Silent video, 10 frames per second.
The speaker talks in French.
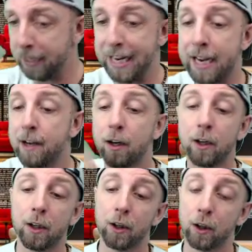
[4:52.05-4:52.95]
Et
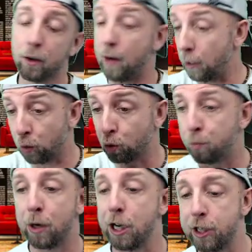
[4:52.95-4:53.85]
euh, donc tu
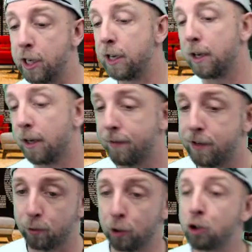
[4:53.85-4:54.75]
peux l'acheter, l'affiliation.